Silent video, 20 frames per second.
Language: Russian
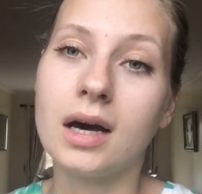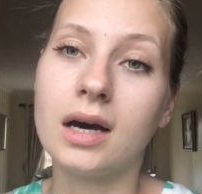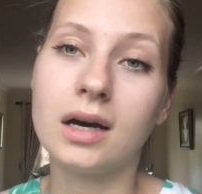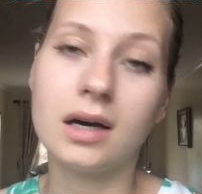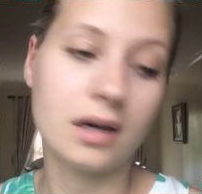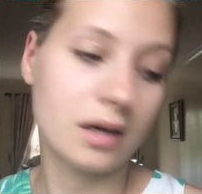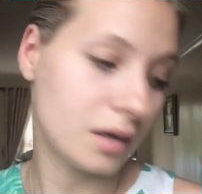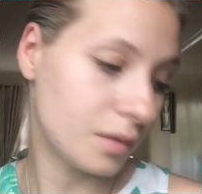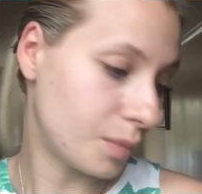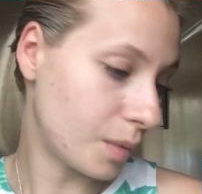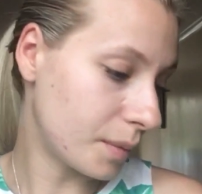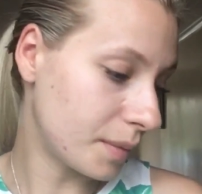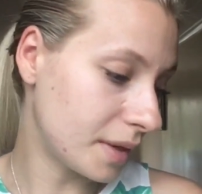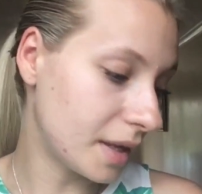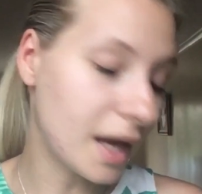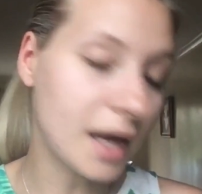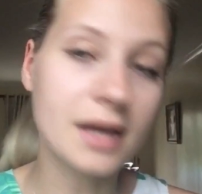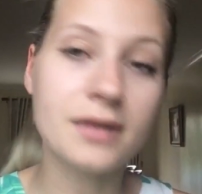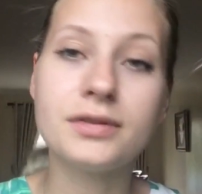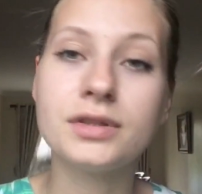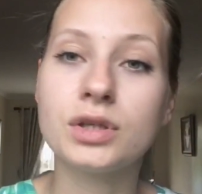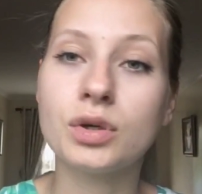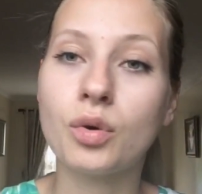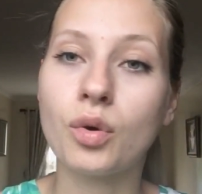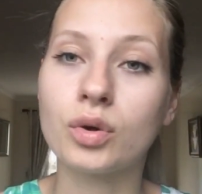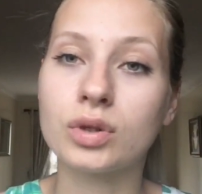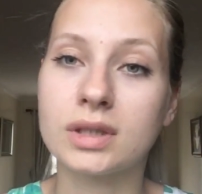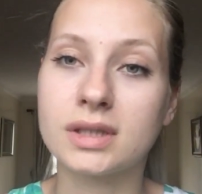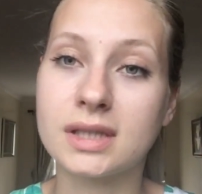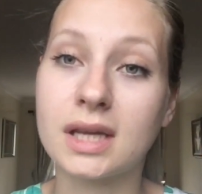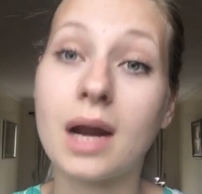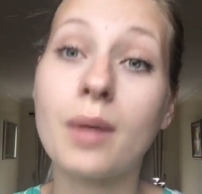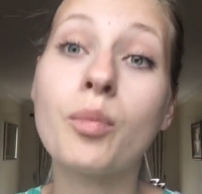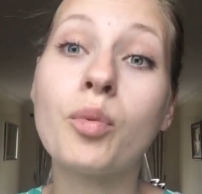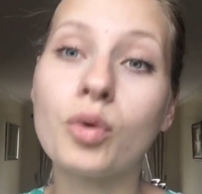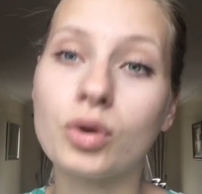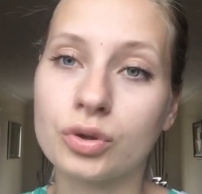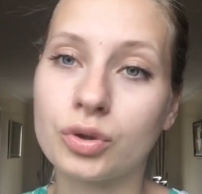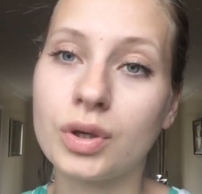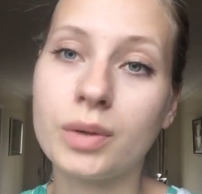э, поменяли все окна за
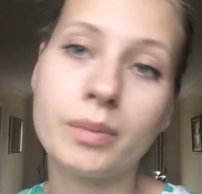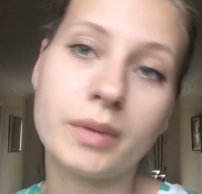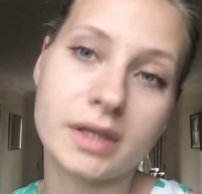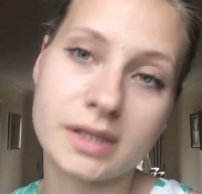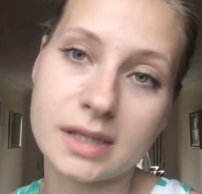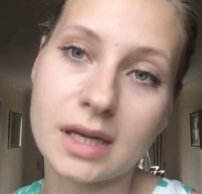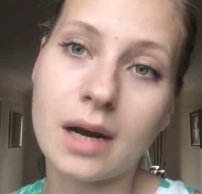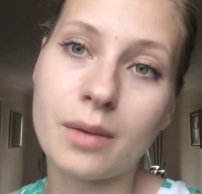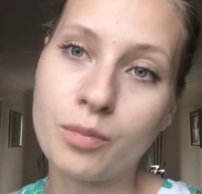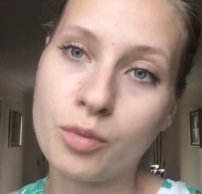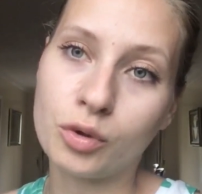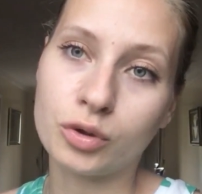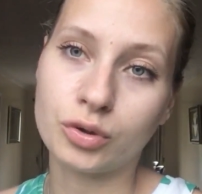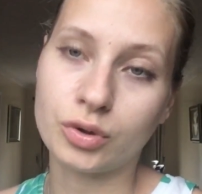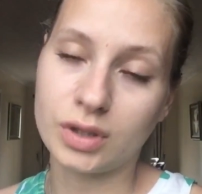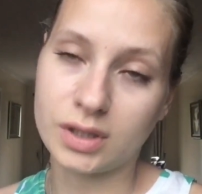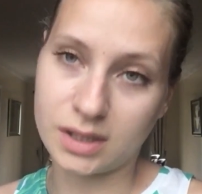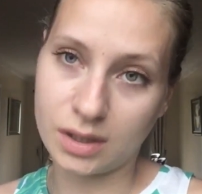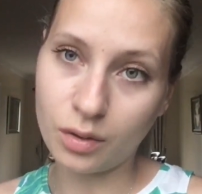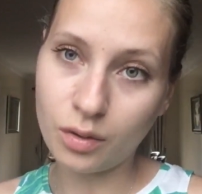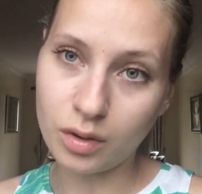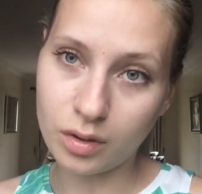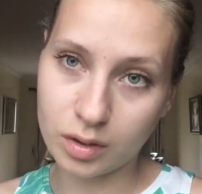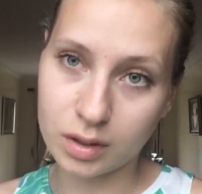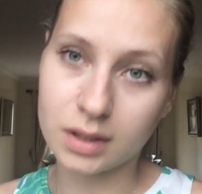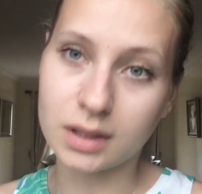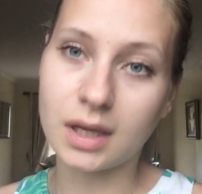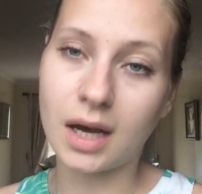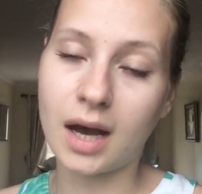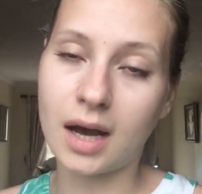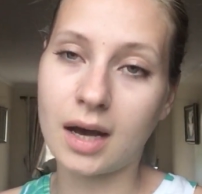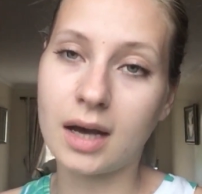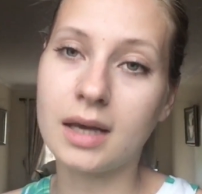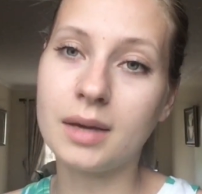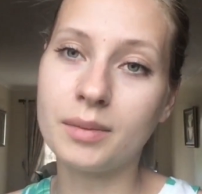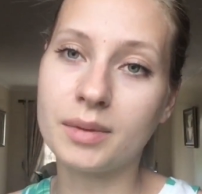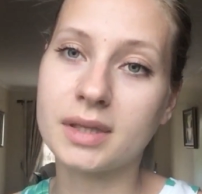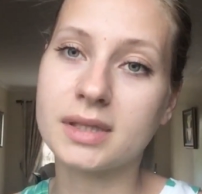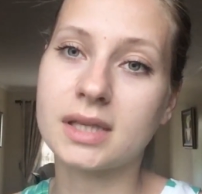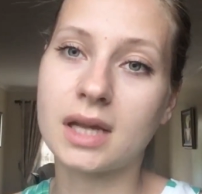работу, именно за работу, не за окон, а
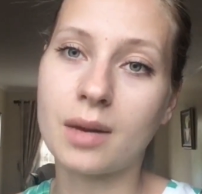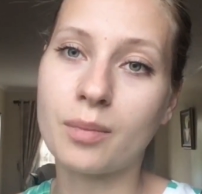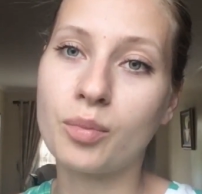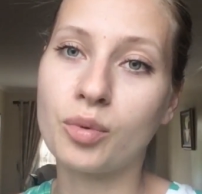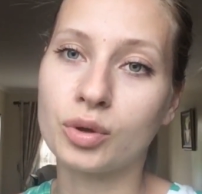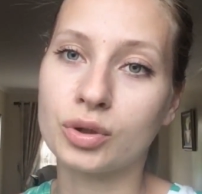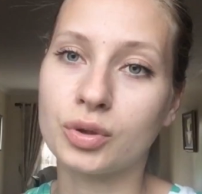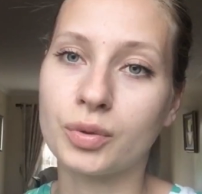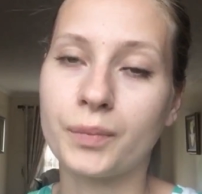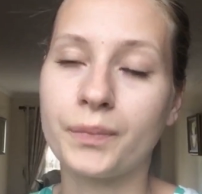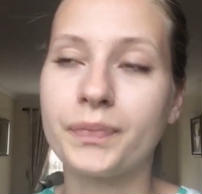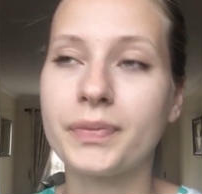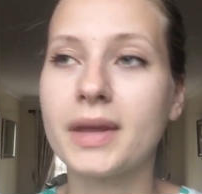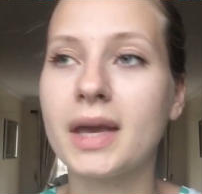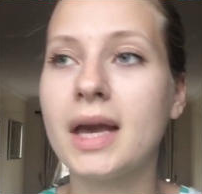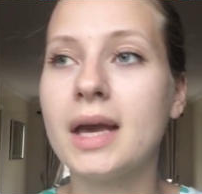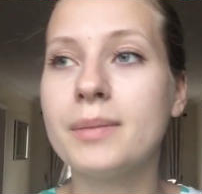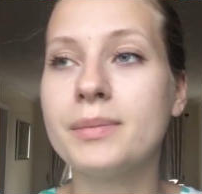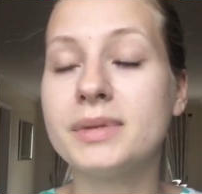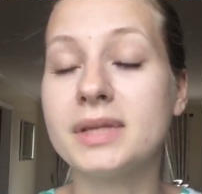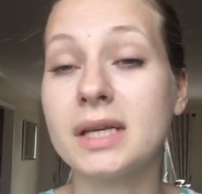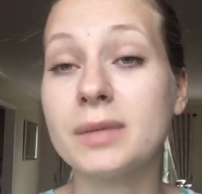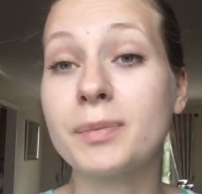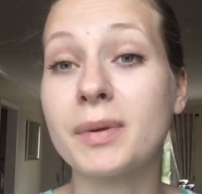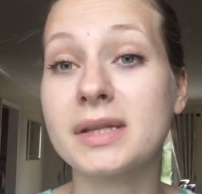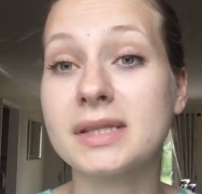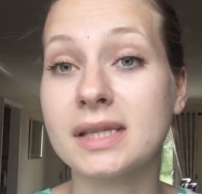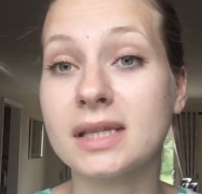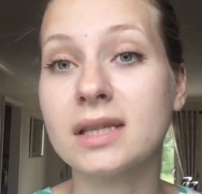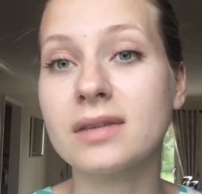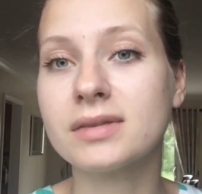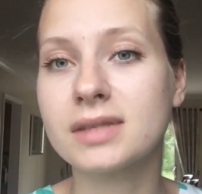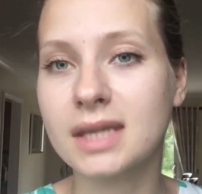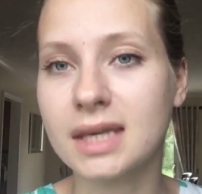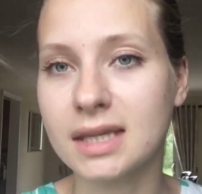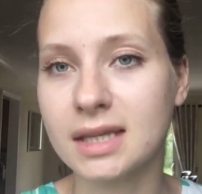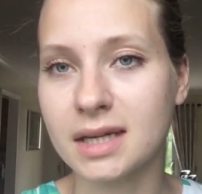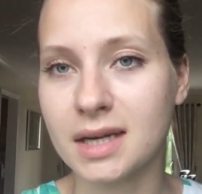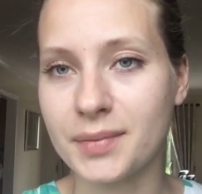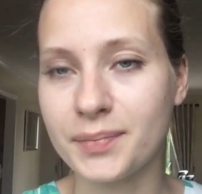именно за работу. 50%
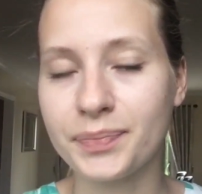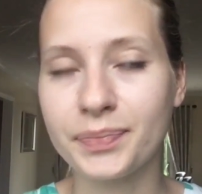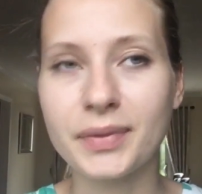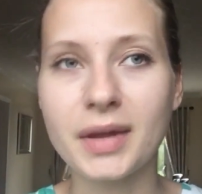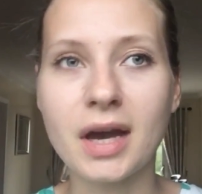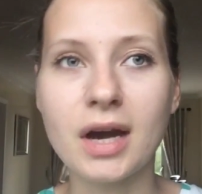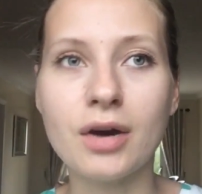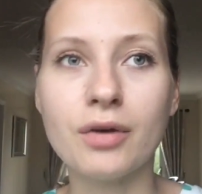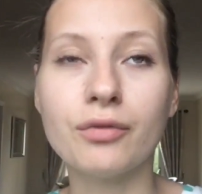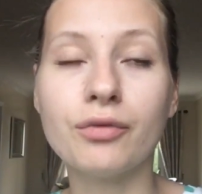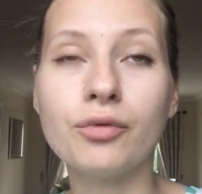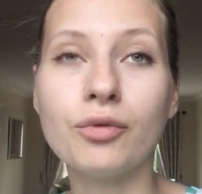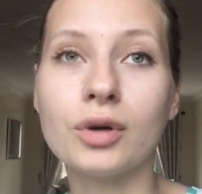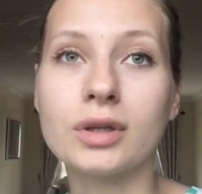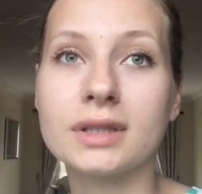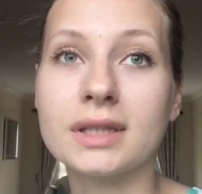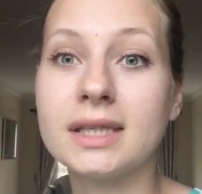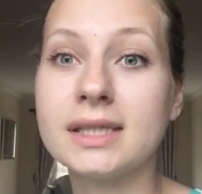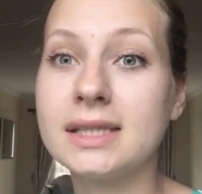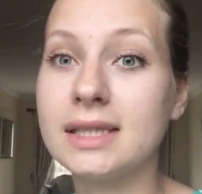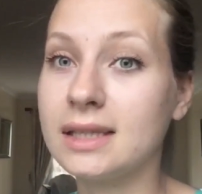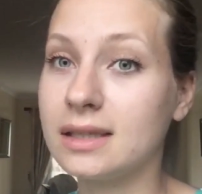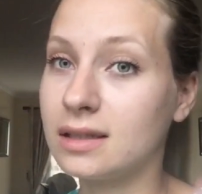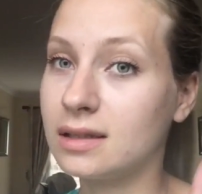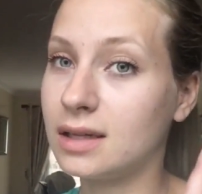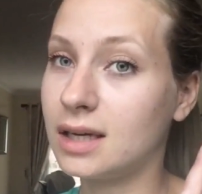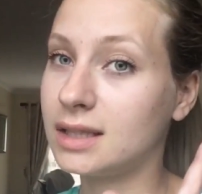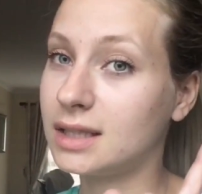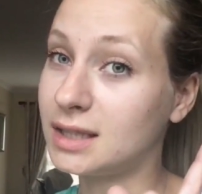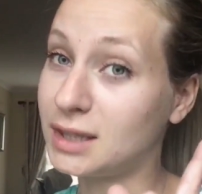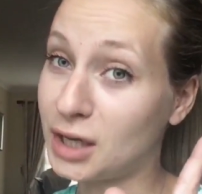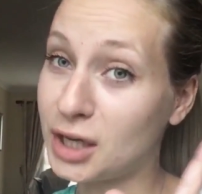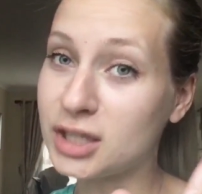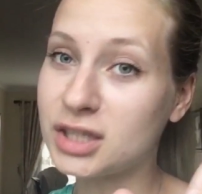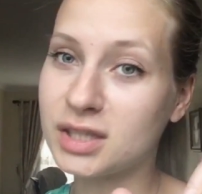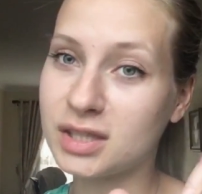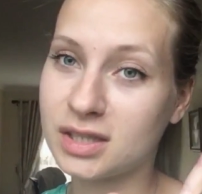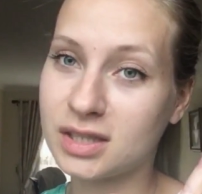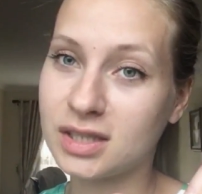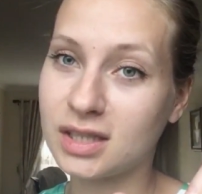скидка. Вот, если это
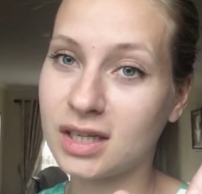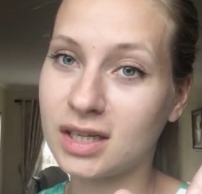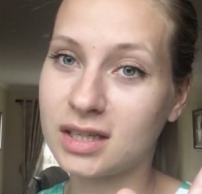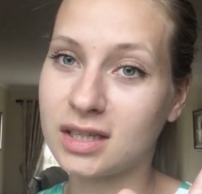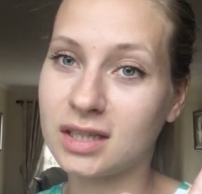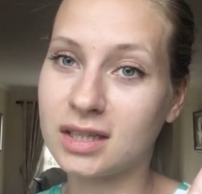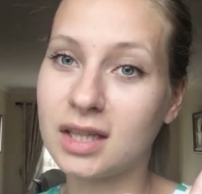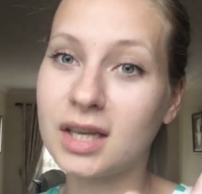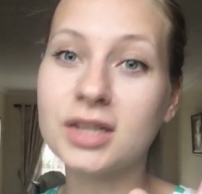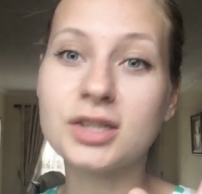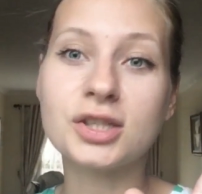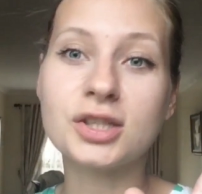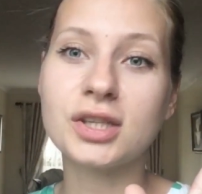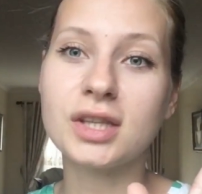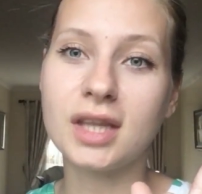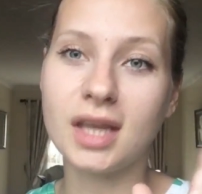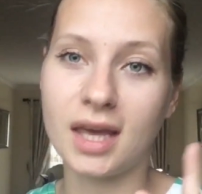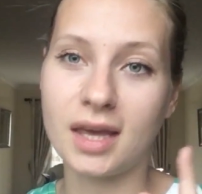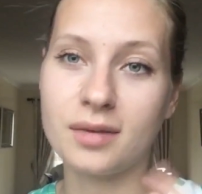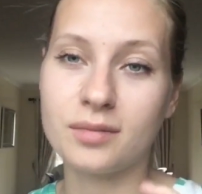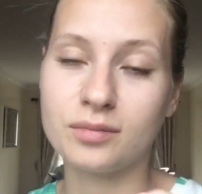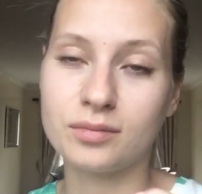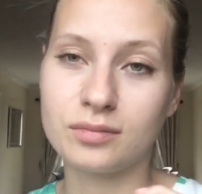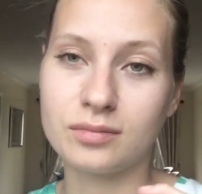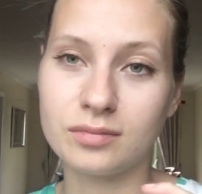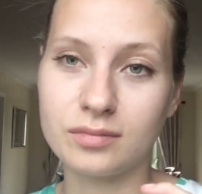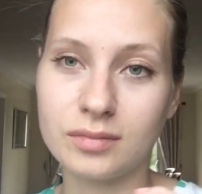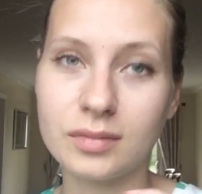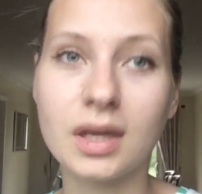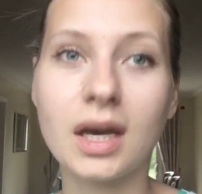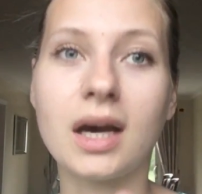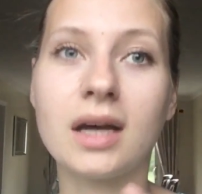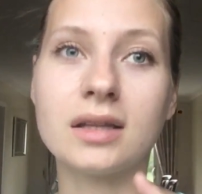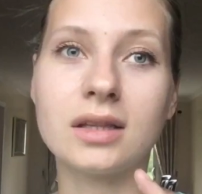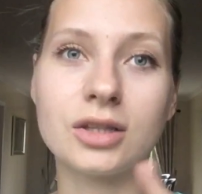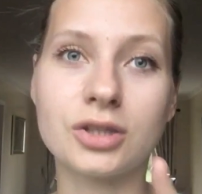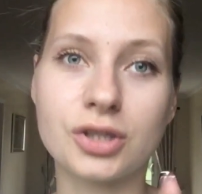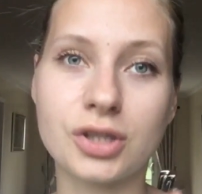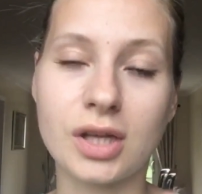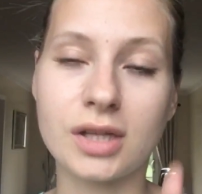30, это 30 дней, я
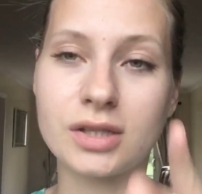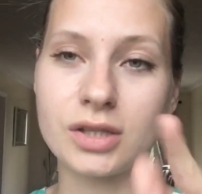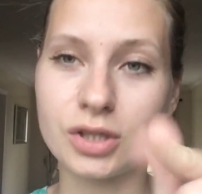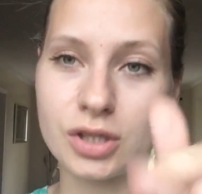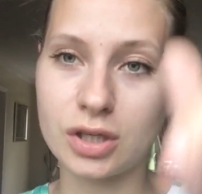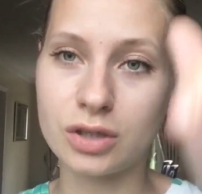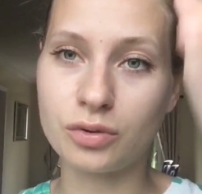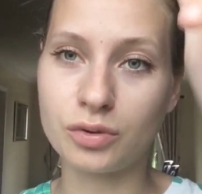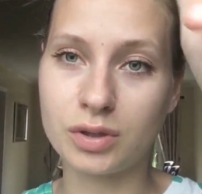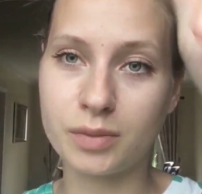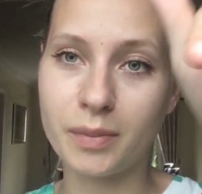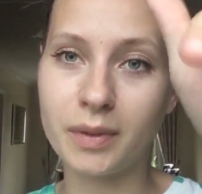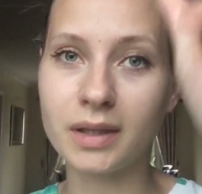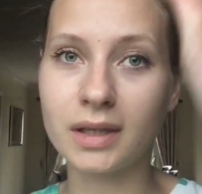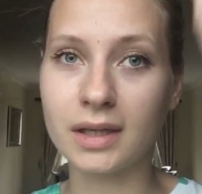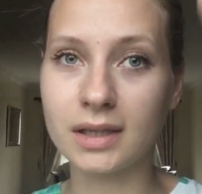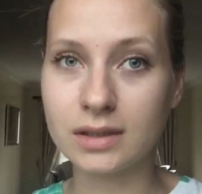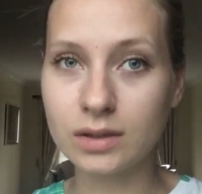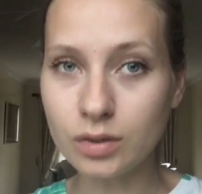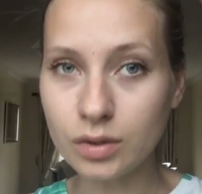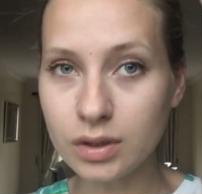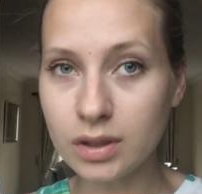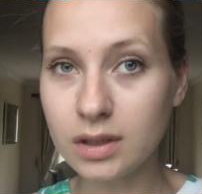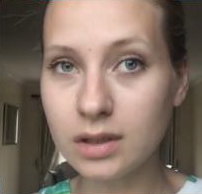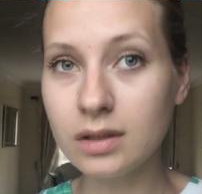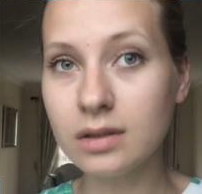должна держать у себя на газоне,